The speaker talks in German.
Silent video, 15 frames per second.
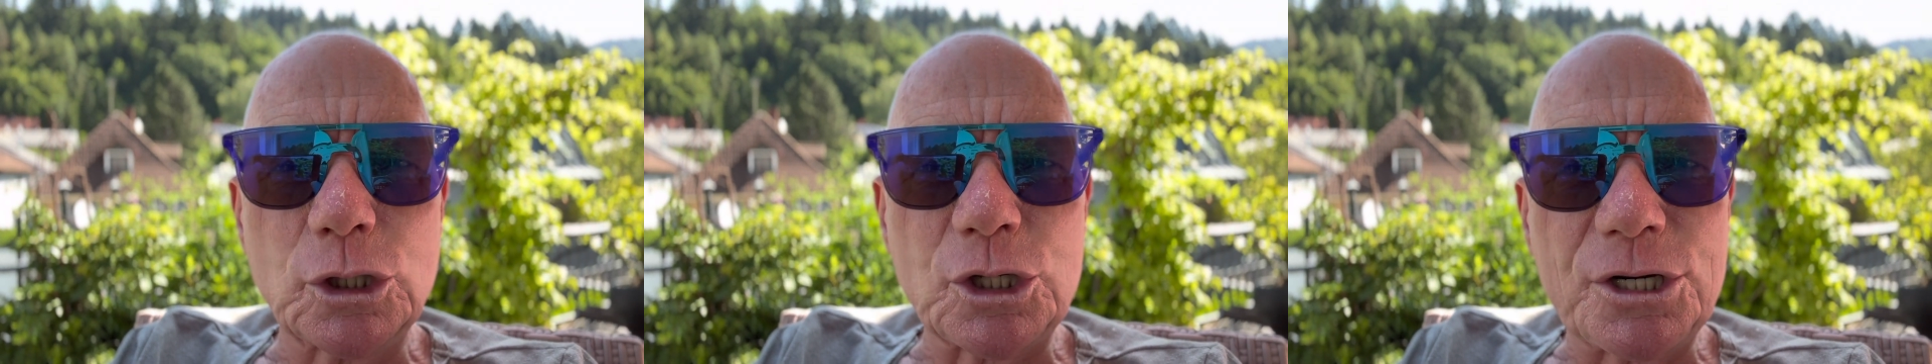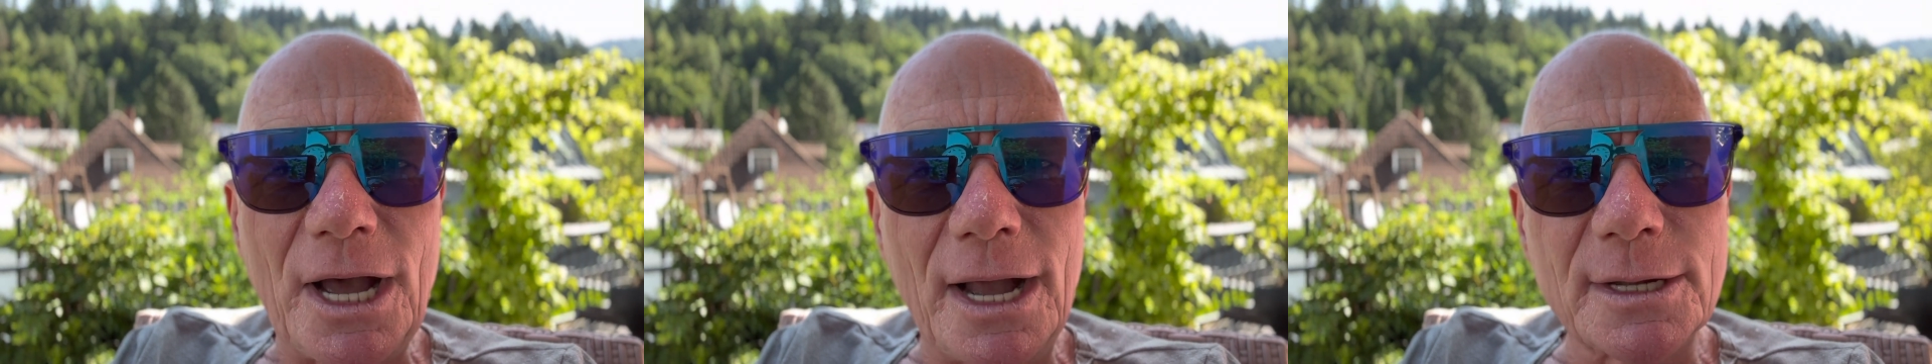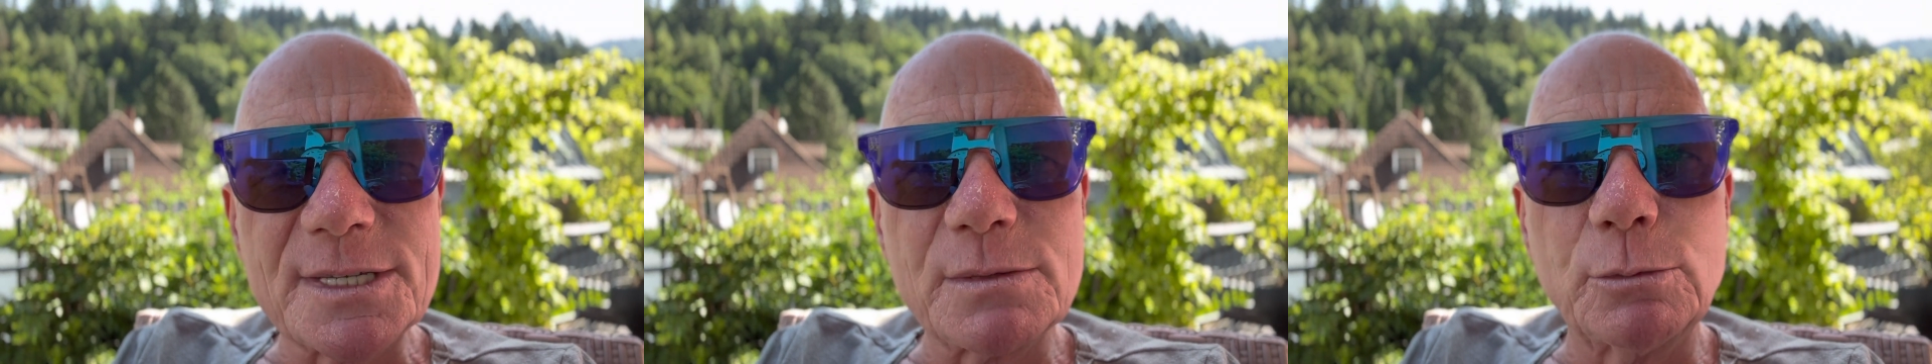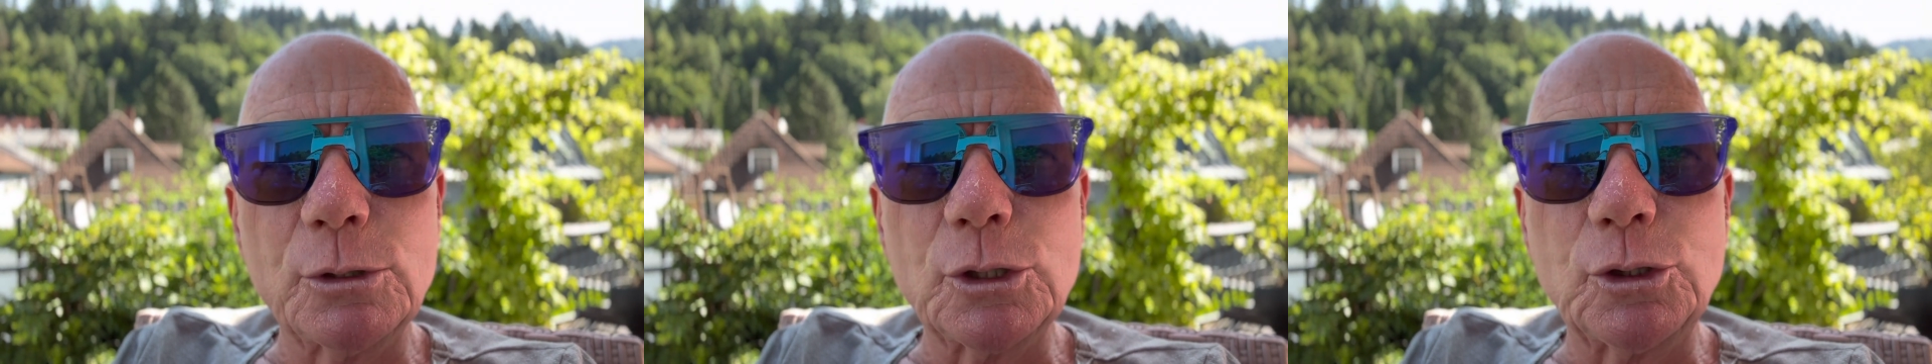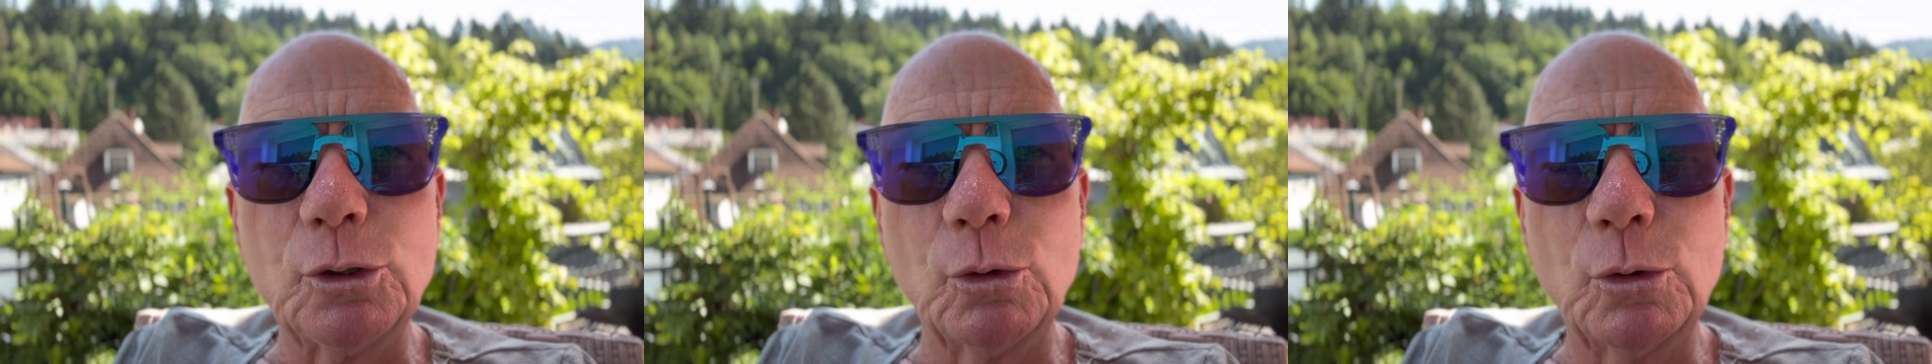stark zu
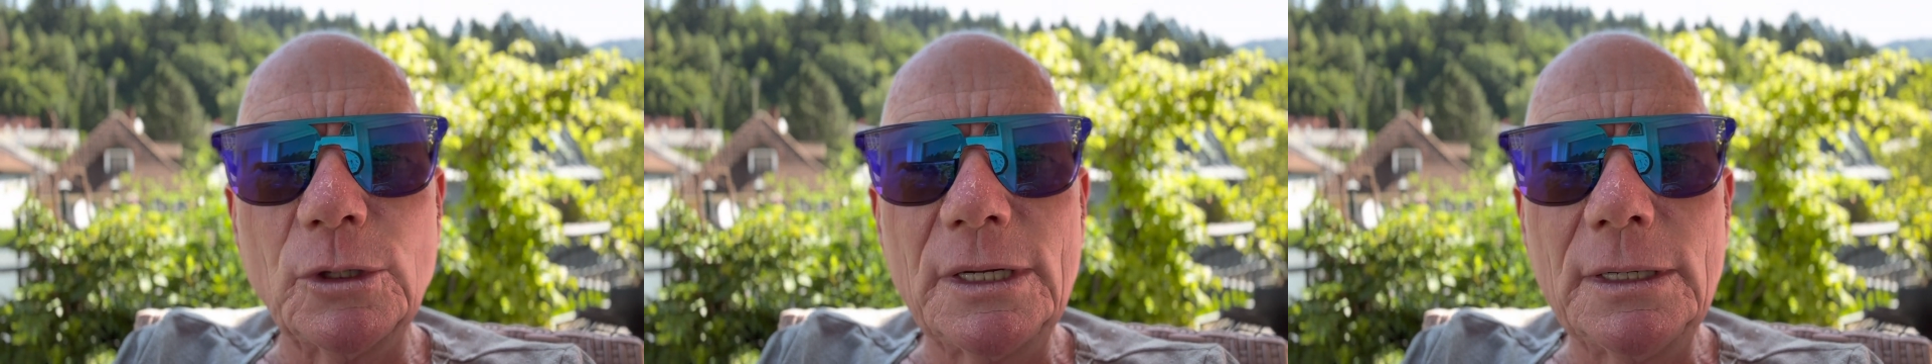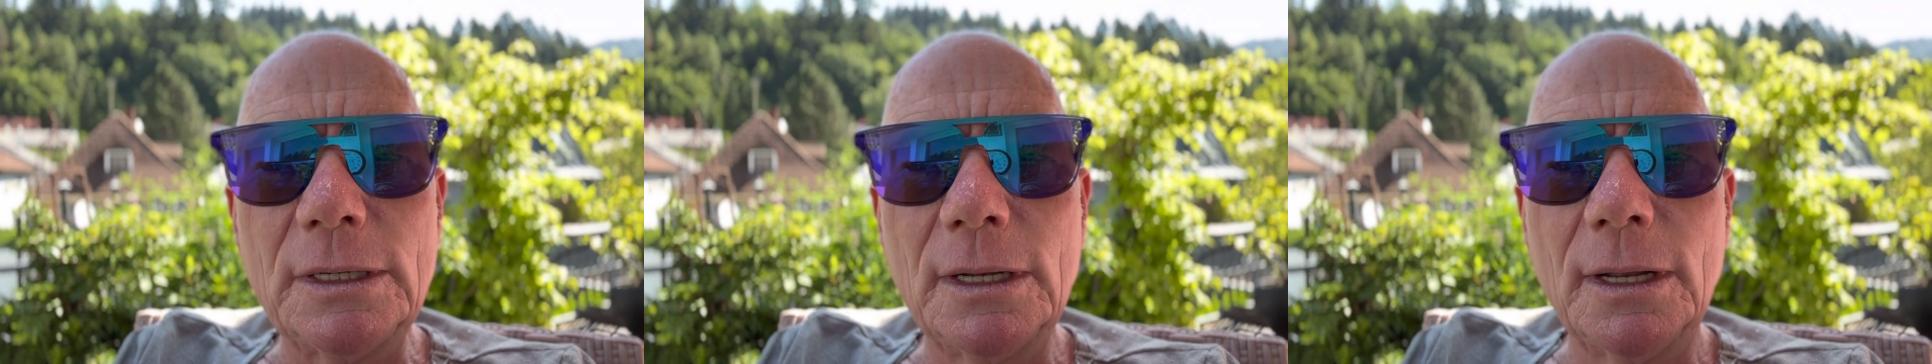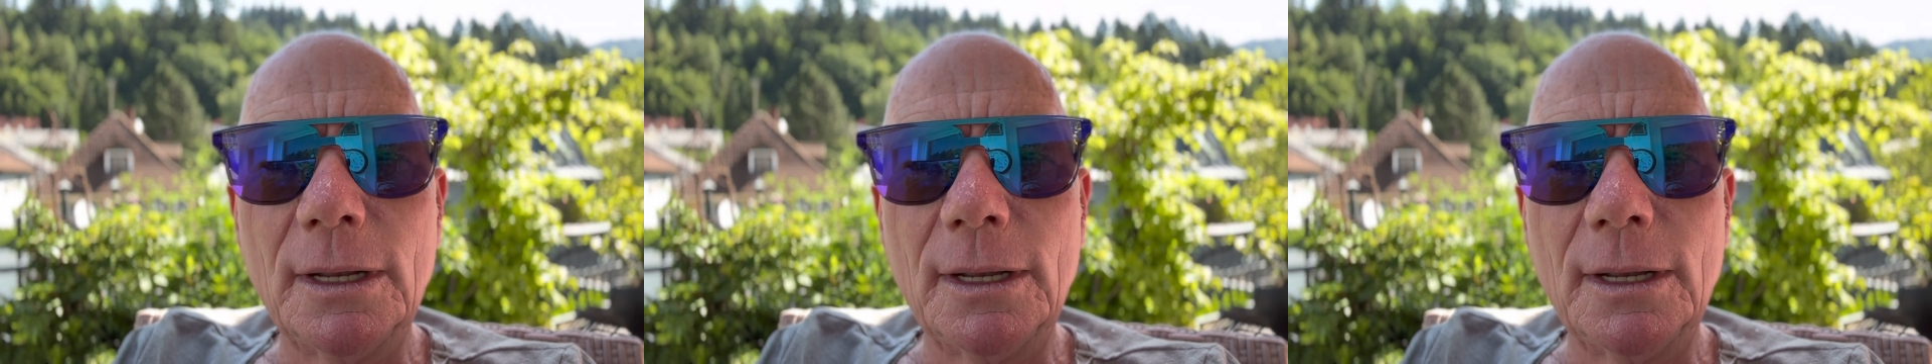betonen,